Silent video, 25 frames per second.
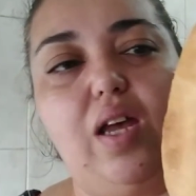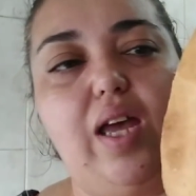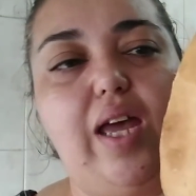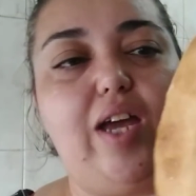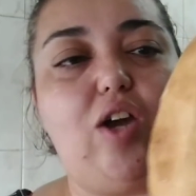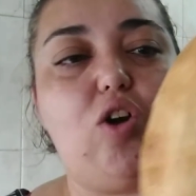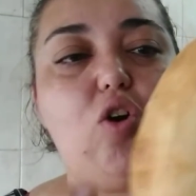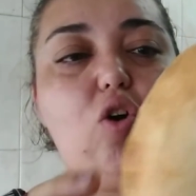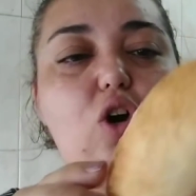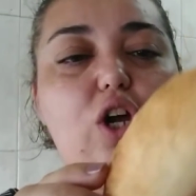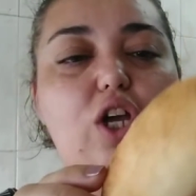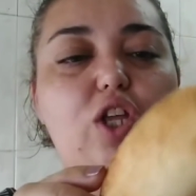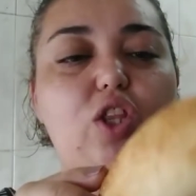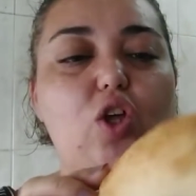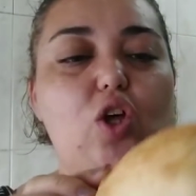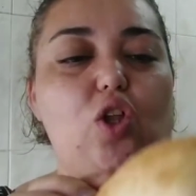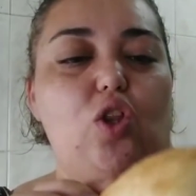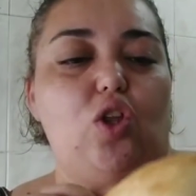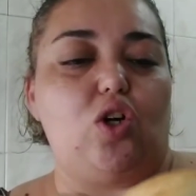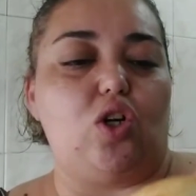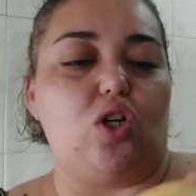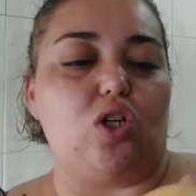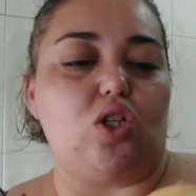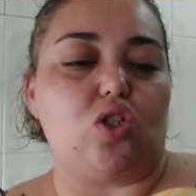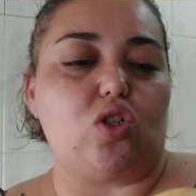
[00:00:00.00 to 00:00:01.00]
He cogido
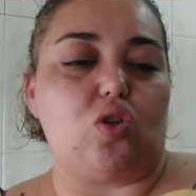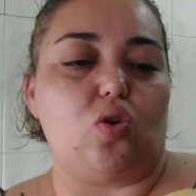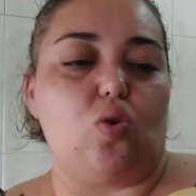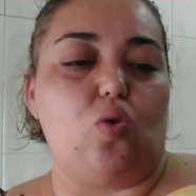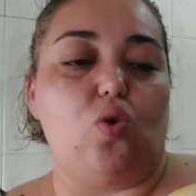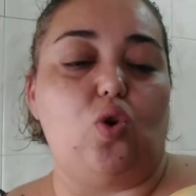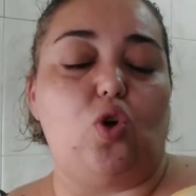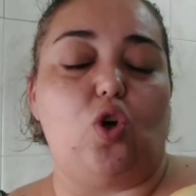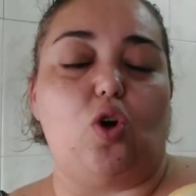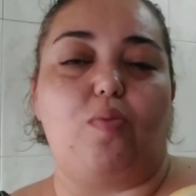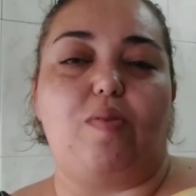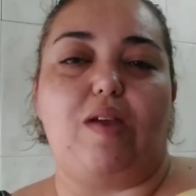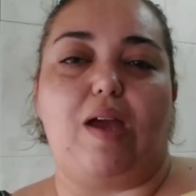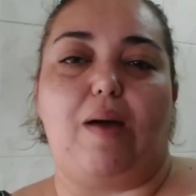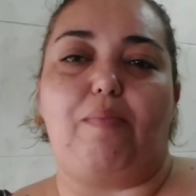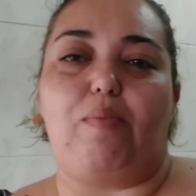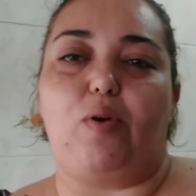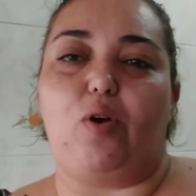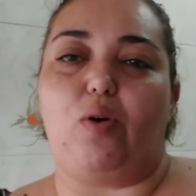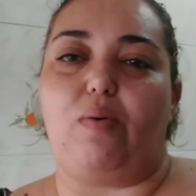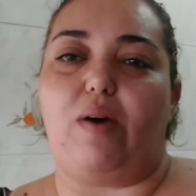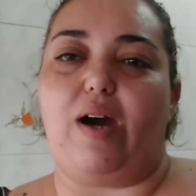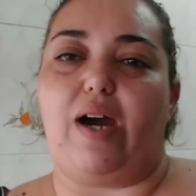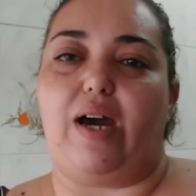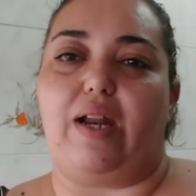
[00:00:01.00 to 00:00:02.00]
dos, uno voy a
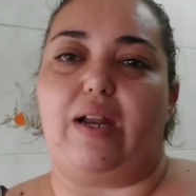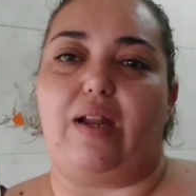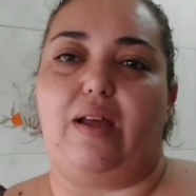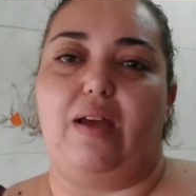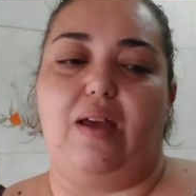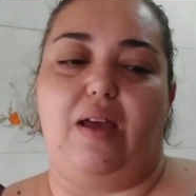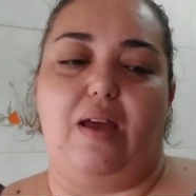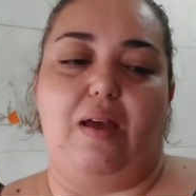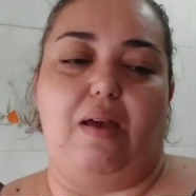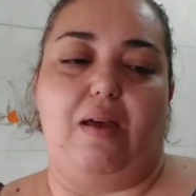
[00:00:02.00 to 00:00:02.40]
probar